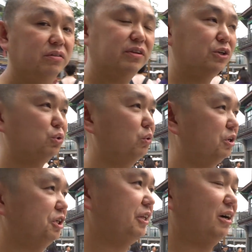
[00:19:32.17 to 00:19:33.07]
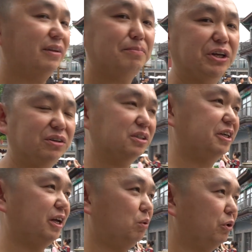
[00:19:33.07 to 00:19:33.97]
在中国这一趟，在北京这
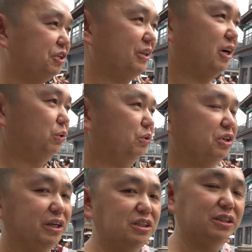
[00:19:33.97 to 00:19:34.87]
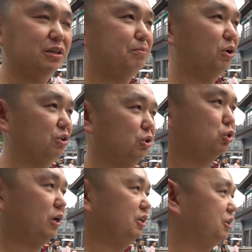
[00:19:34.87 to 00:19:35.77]
一趟，我见到很多年轻的朋友就
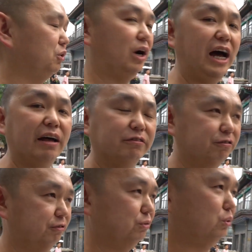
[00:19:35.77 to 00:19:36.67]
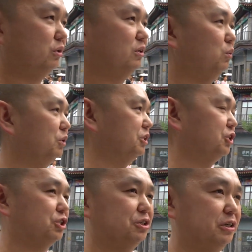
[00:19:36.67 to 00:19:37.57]
穿着这种汉服或者
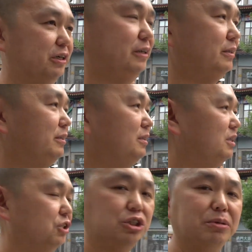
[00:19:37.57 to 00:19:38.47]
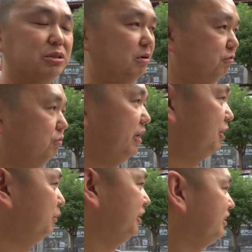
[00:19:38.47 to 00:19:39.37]
是什么什么服
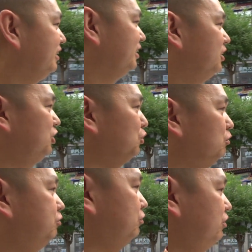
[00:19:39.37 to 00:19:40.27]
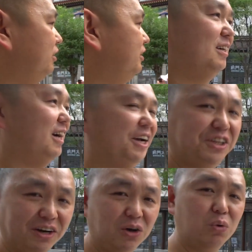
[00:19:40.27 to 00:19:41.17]
，anyway， 各种服还
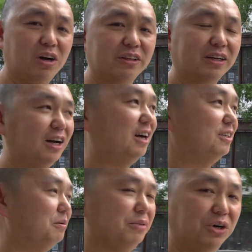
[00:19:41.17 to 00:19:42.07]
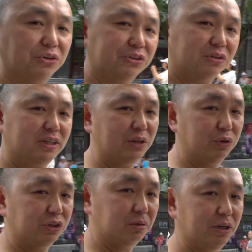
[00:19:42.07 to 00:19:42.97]
挺好逛的啊，人没有感
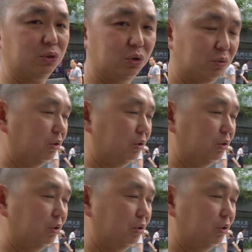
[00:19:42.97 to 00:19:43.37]
觉特别多，